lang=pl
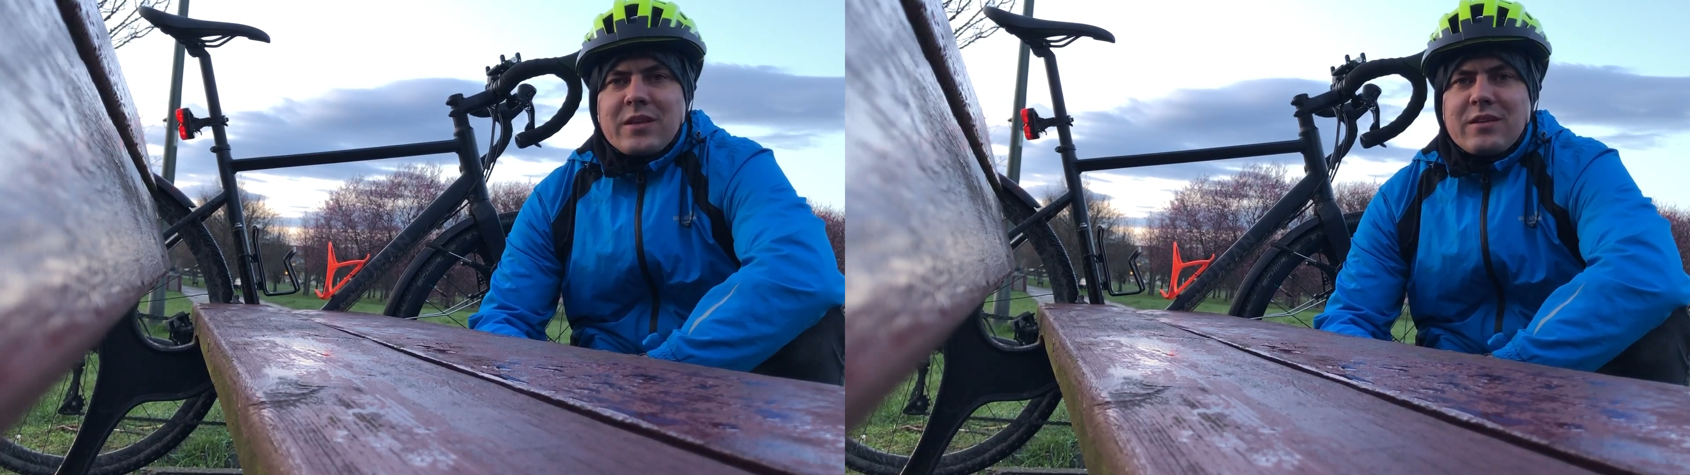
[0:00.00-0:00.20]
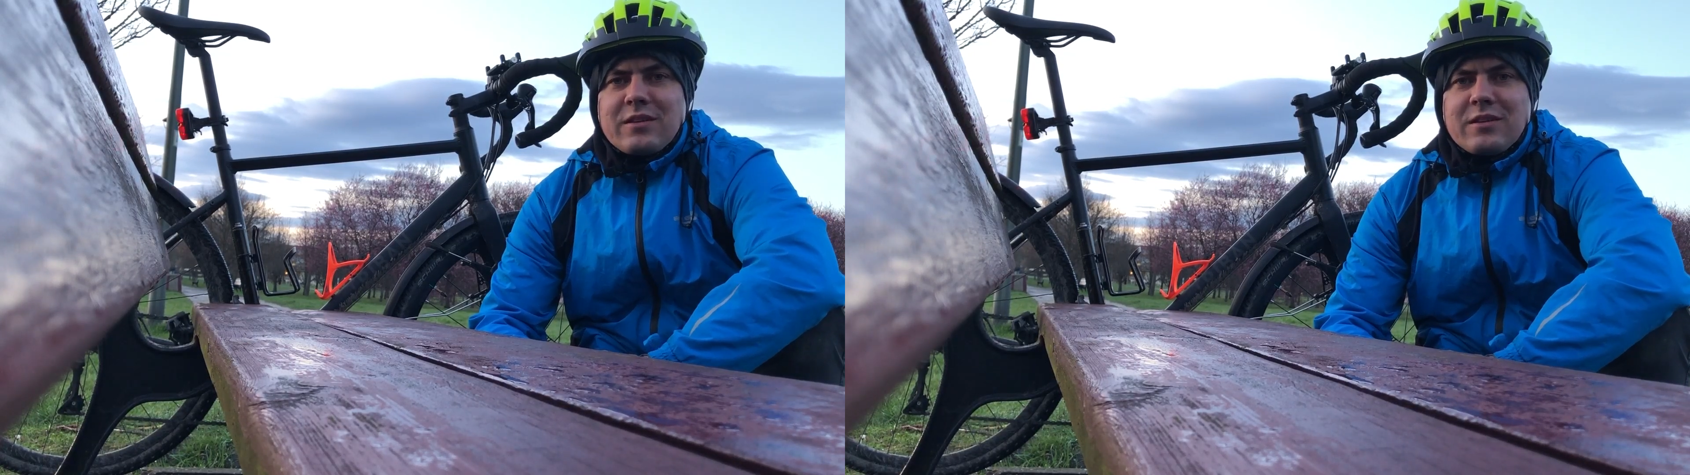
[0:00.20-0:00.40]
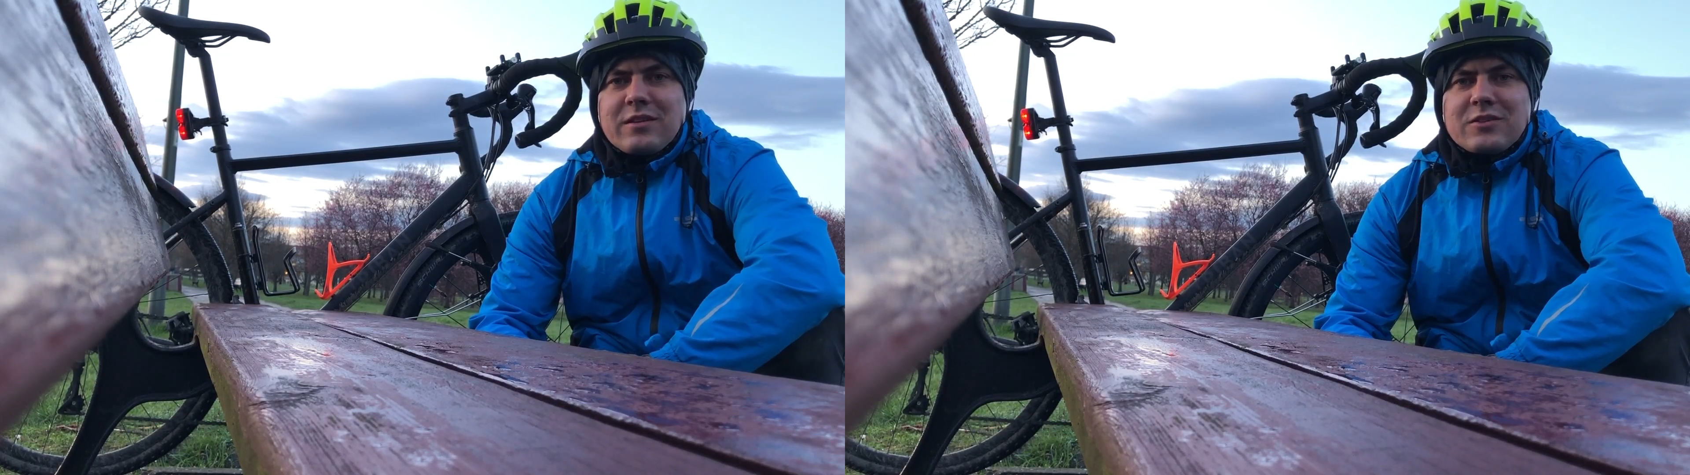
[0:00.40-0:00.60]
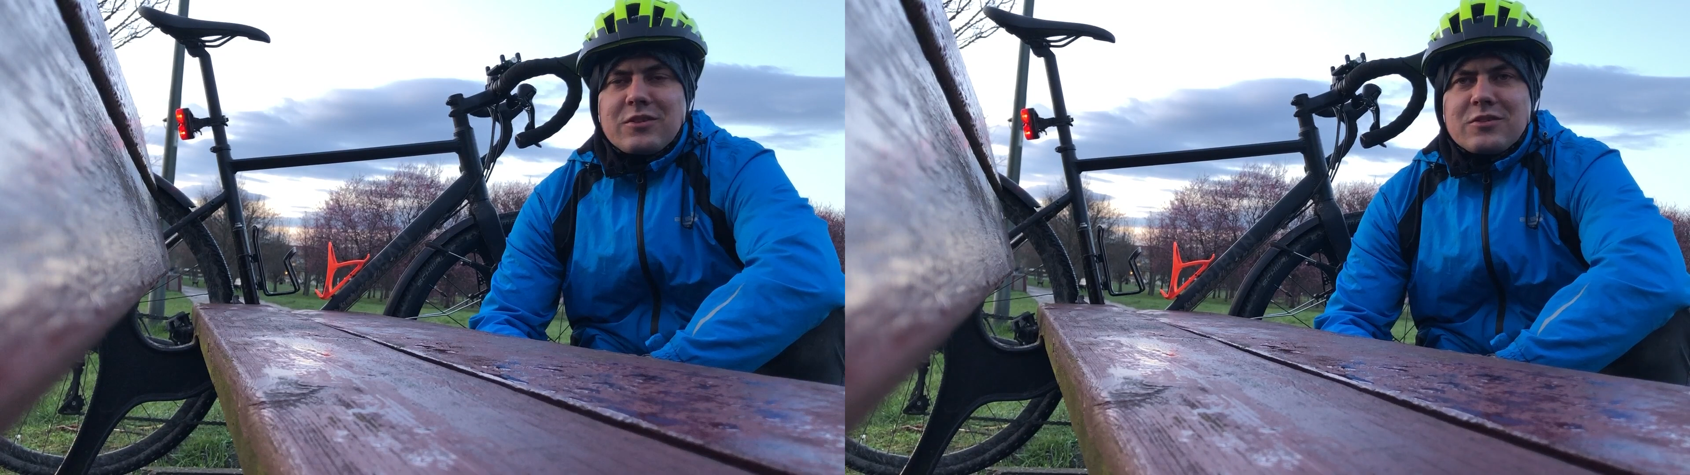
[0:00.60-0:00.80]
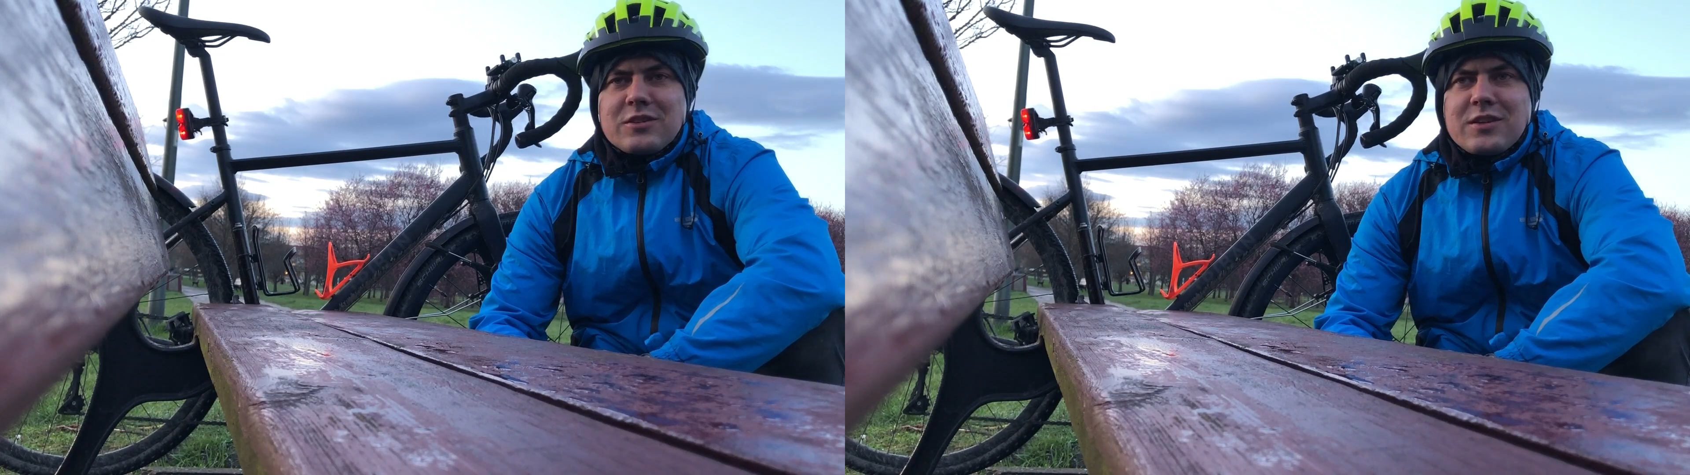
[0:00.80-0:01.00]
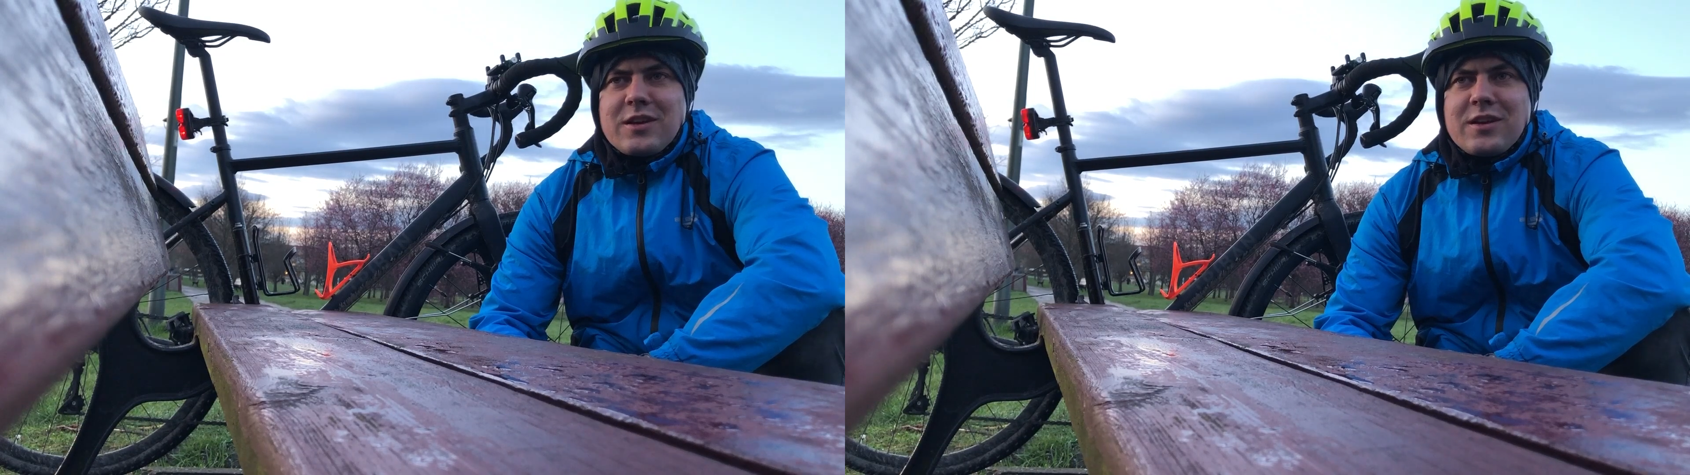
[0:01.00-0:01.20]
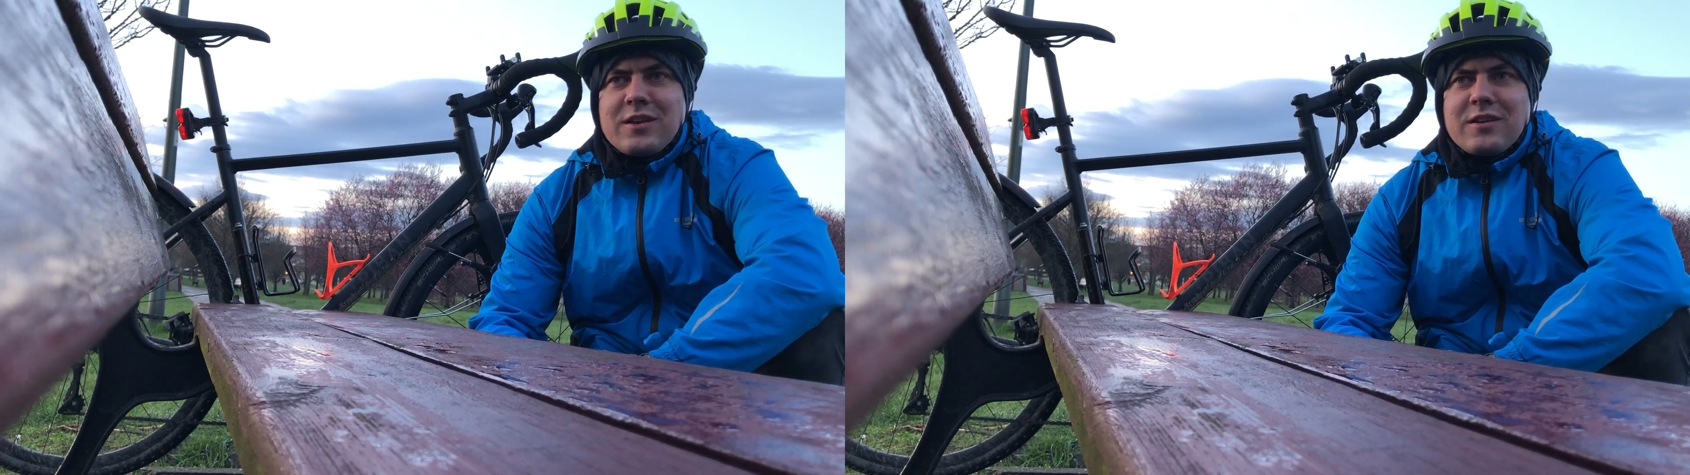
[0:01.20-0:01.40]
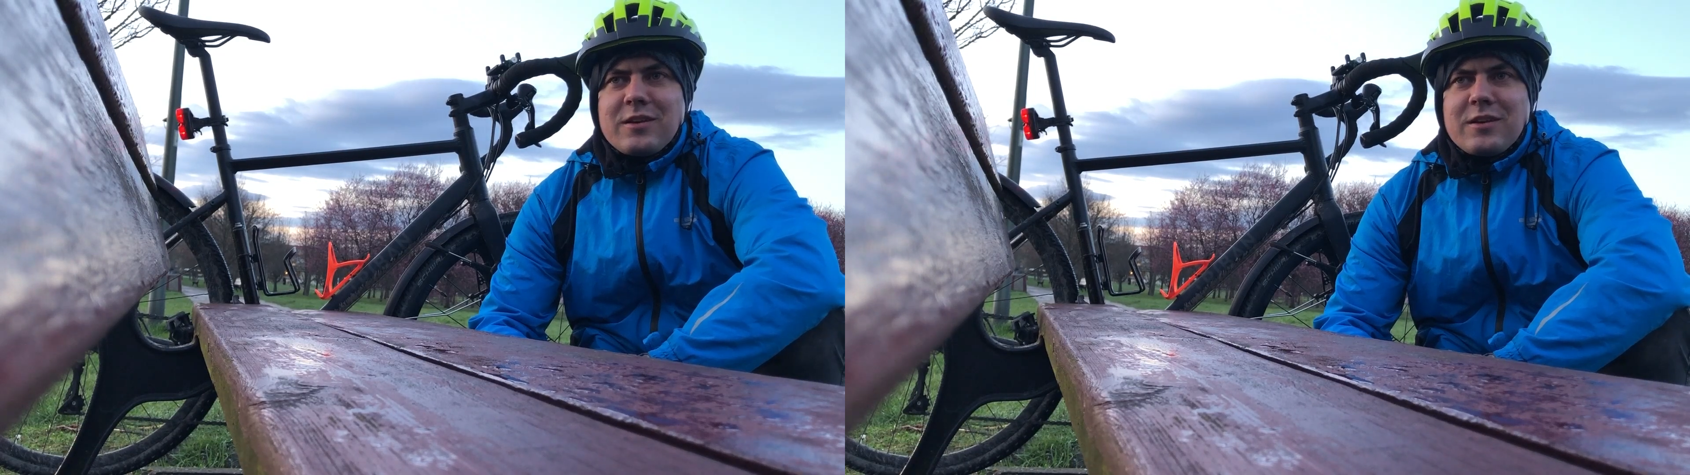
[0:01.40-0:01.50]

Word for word: e, książka,